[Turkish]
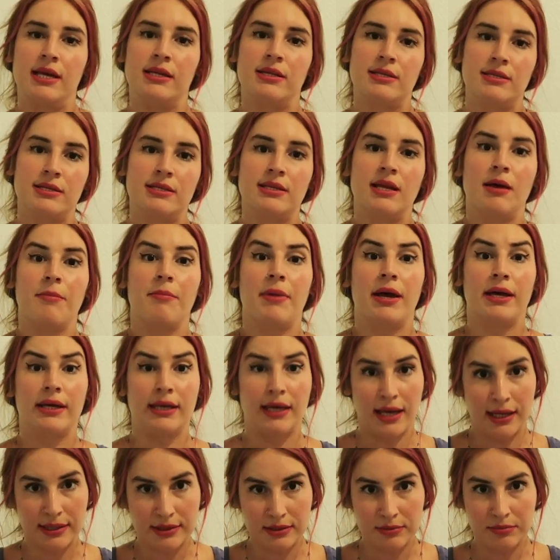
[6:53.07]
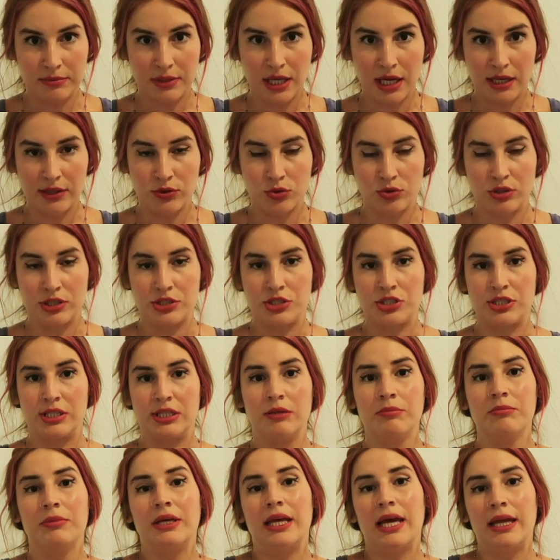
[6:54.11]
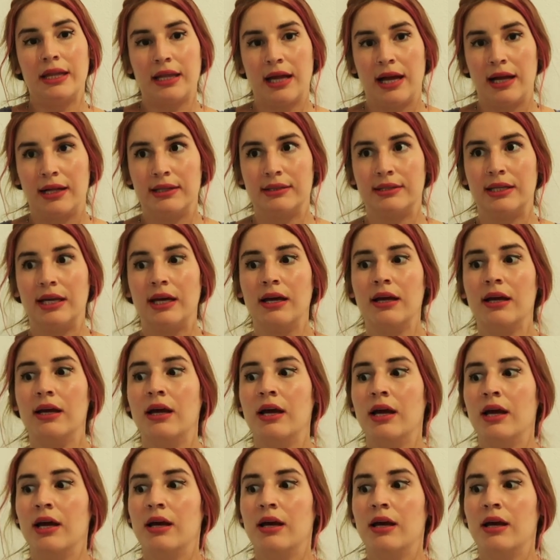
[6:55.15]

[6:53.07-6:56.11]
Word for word: en azından ben kendimden yola çıkayım. Genelde